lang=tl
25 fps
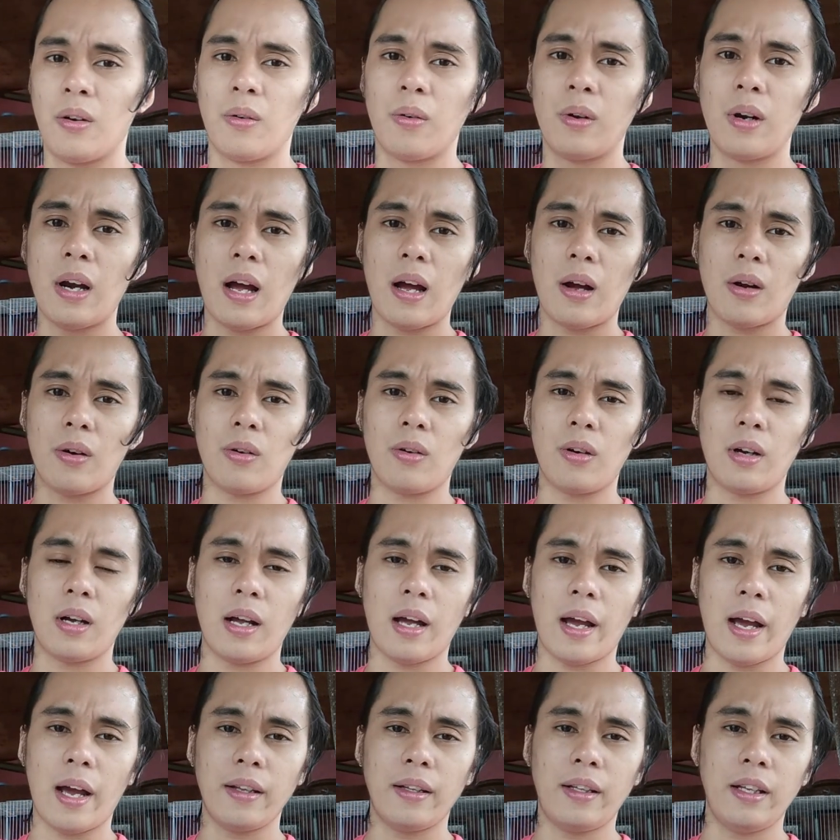wala akong
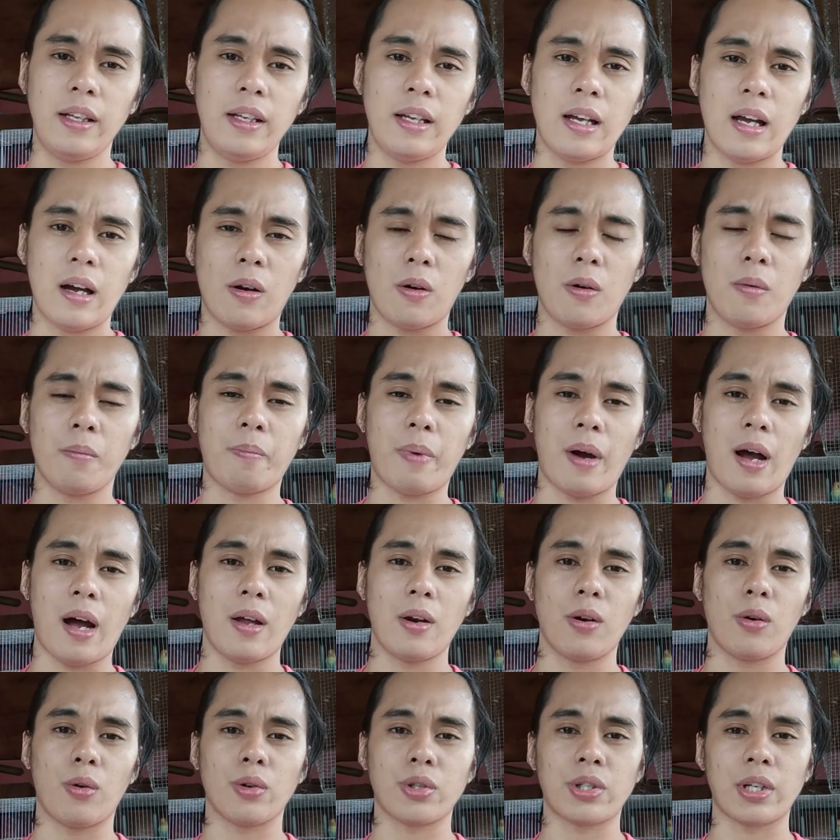ah, idea kung
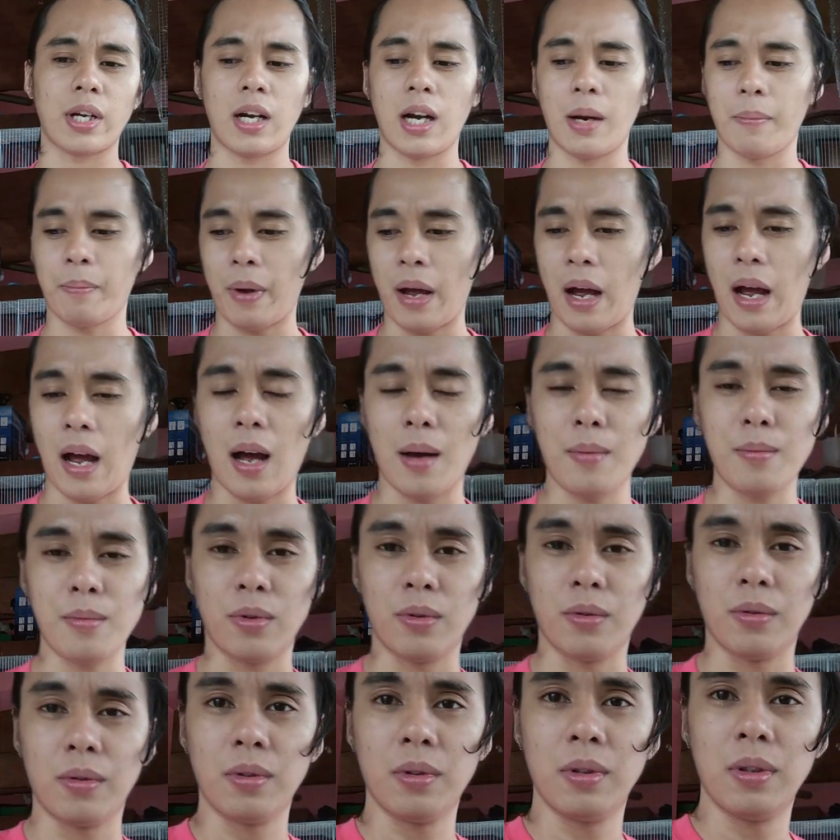paano ko siya
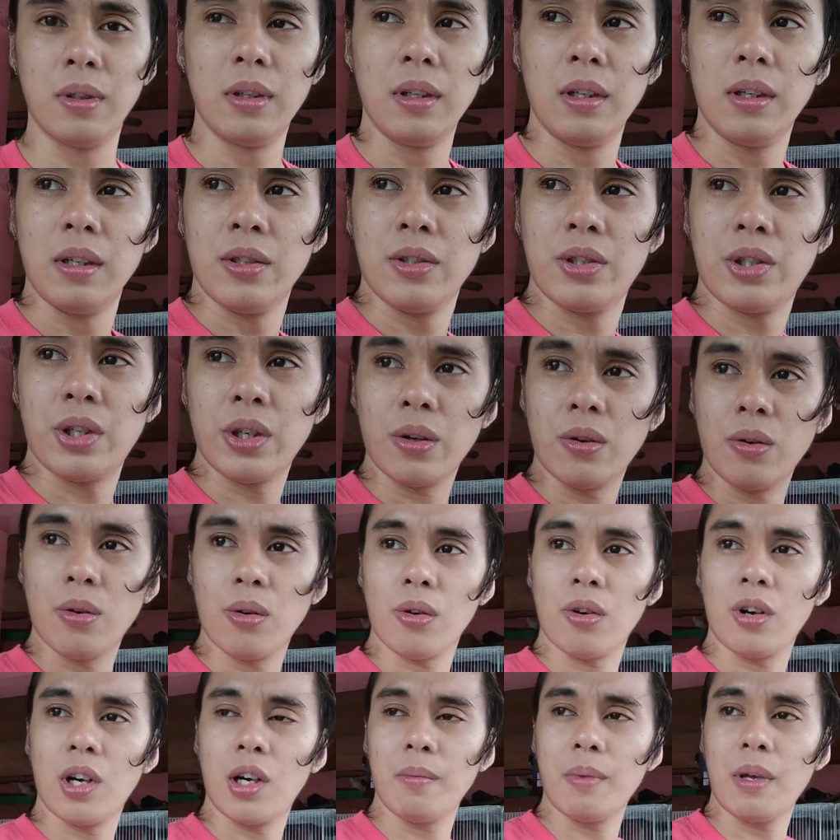napaamo
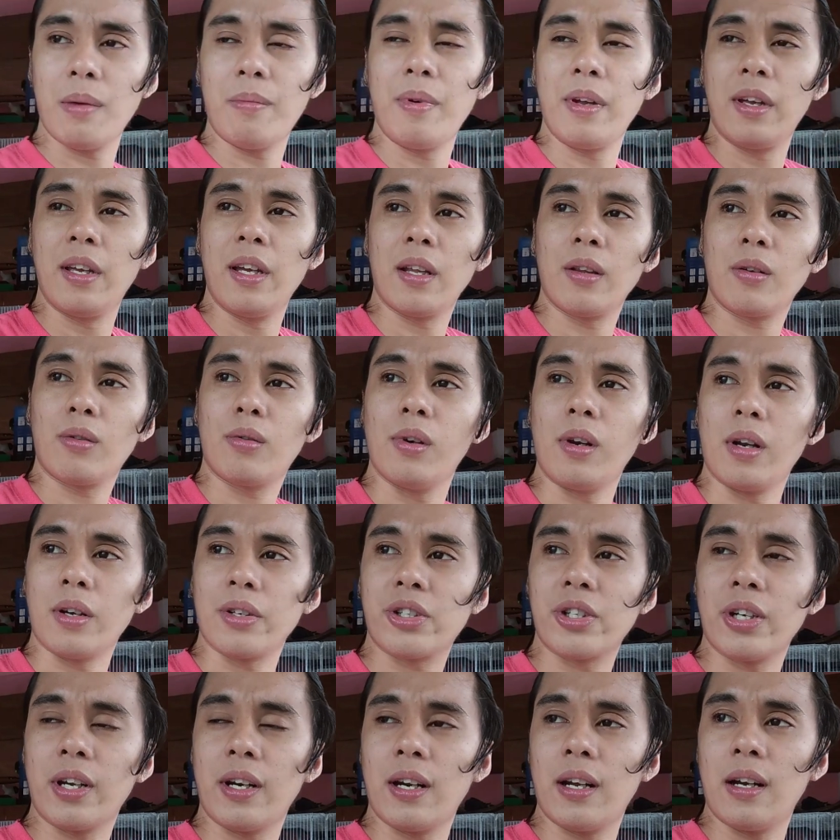siguro nabibigyan ko
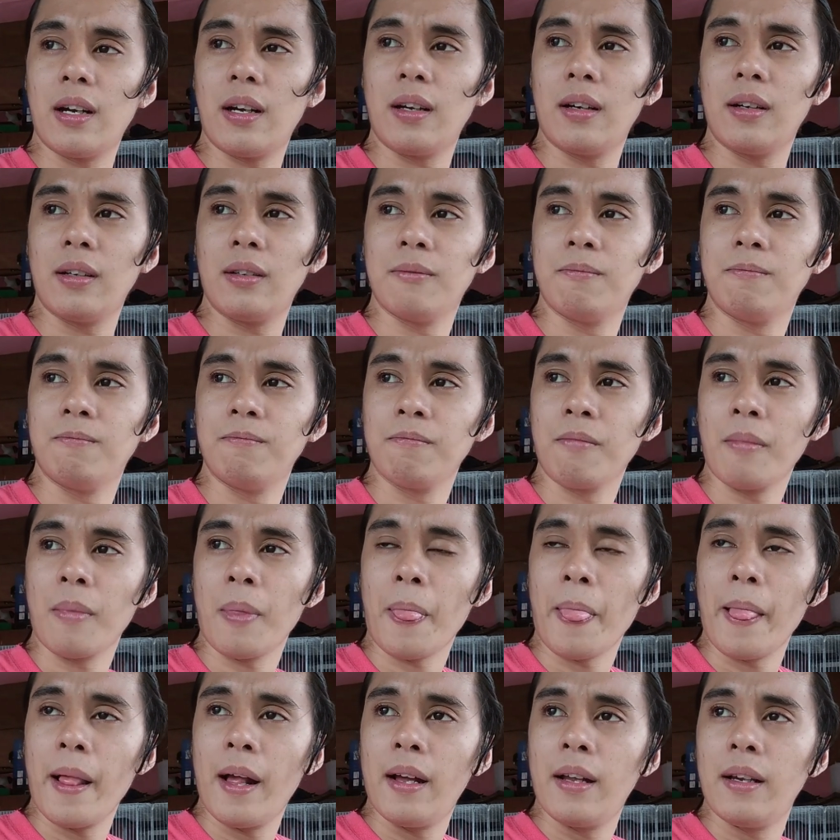lang siya ng
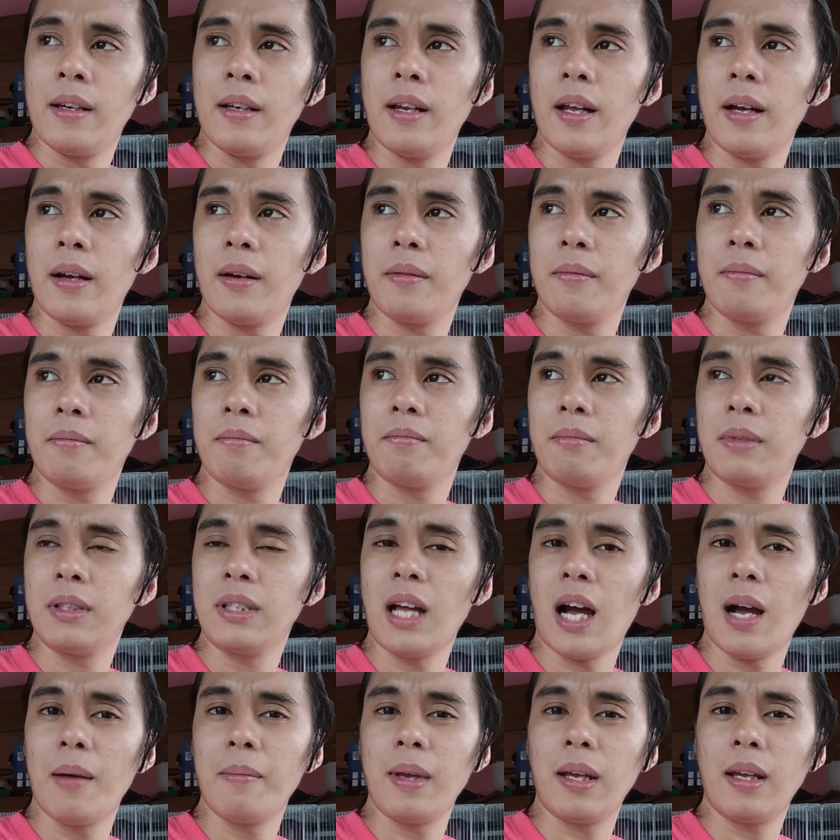ng
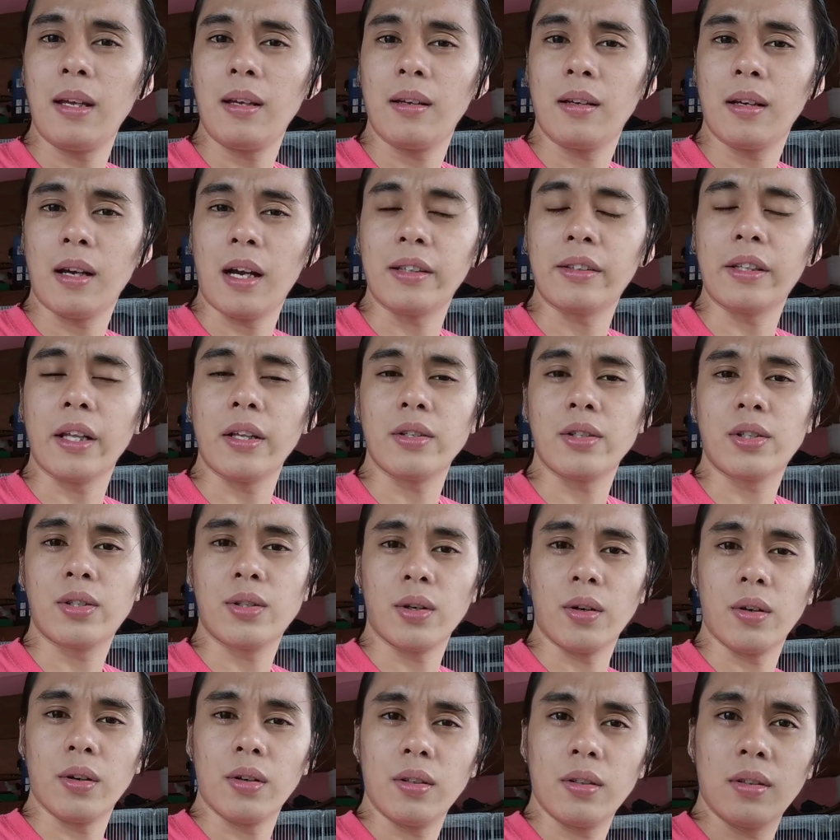madaming
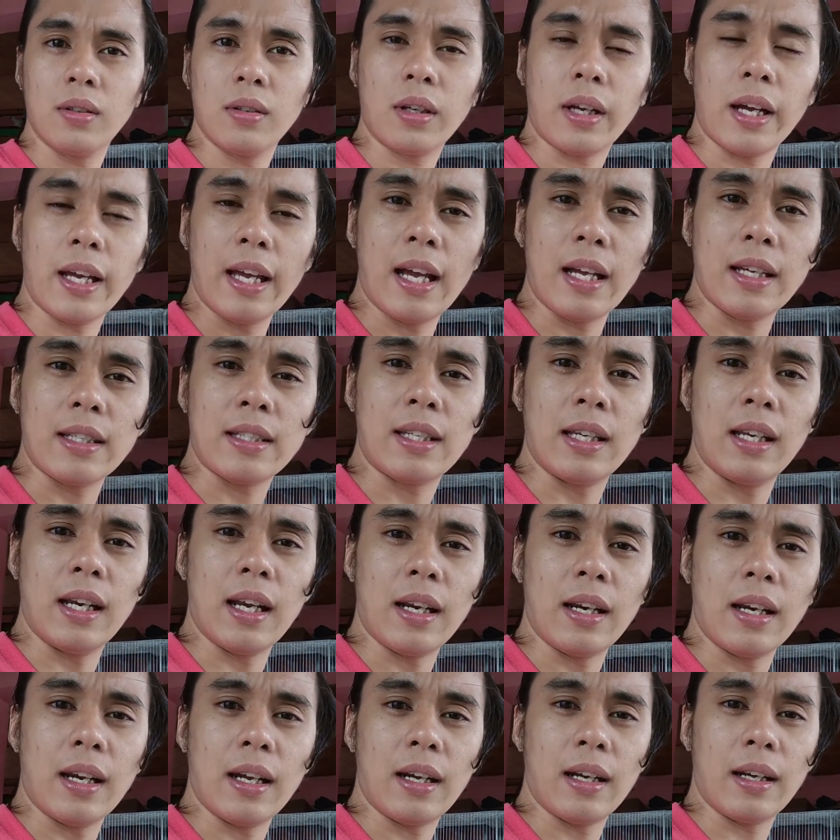atensyon kaya
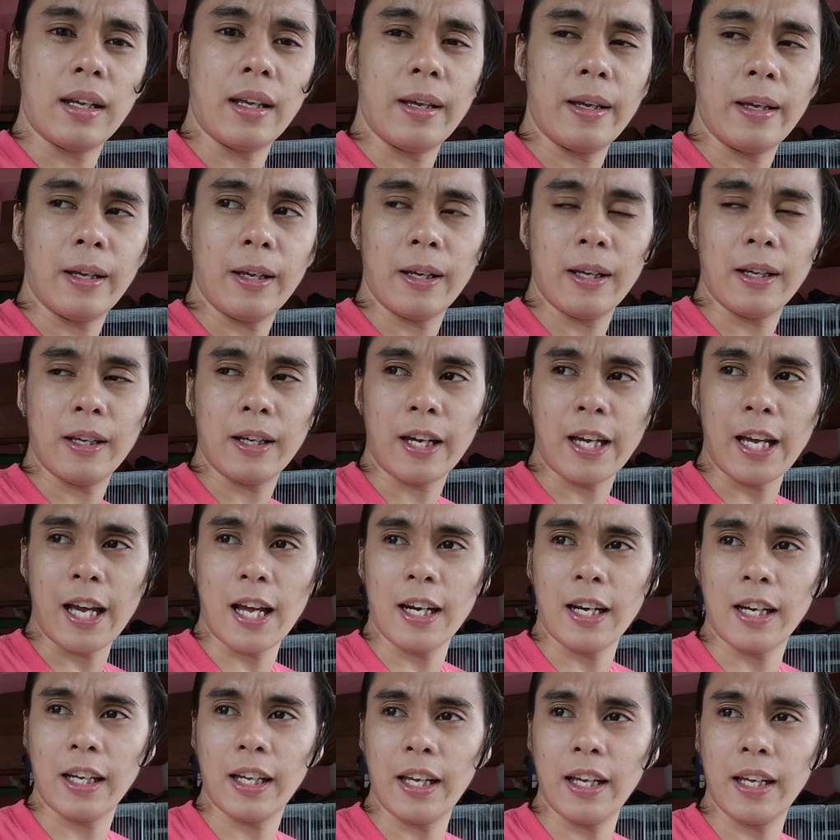sila naging
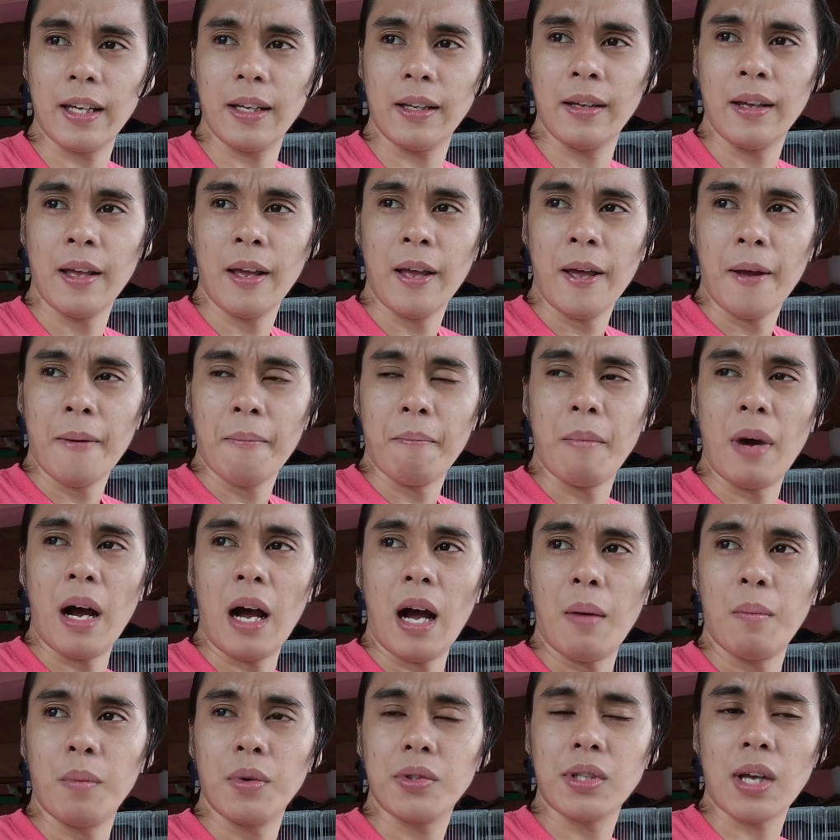kaya naging
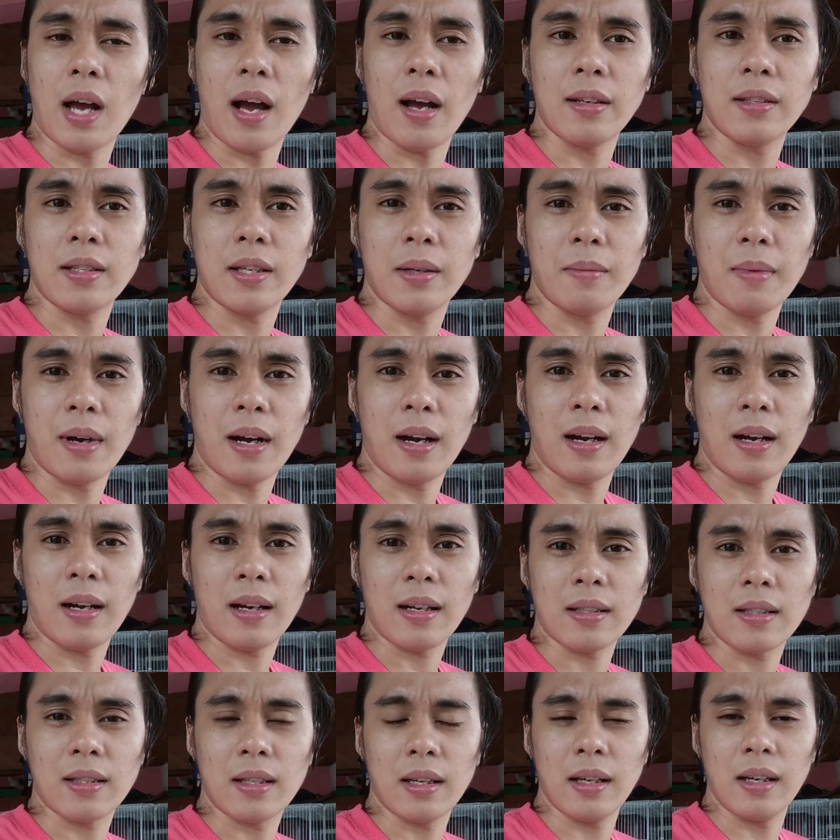maamo sa akin si Maha
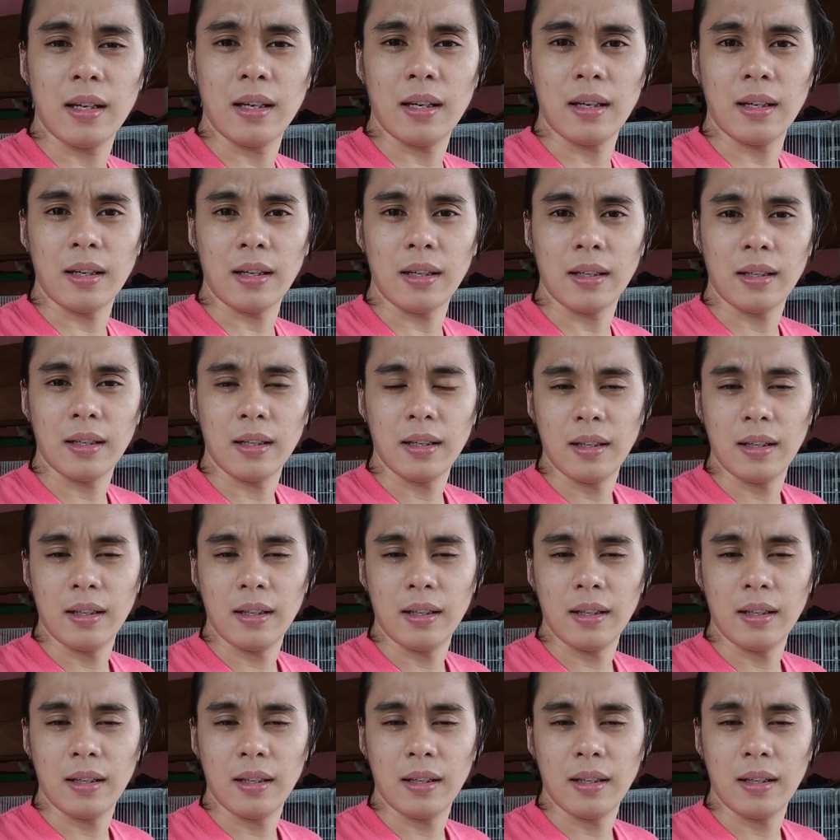kasi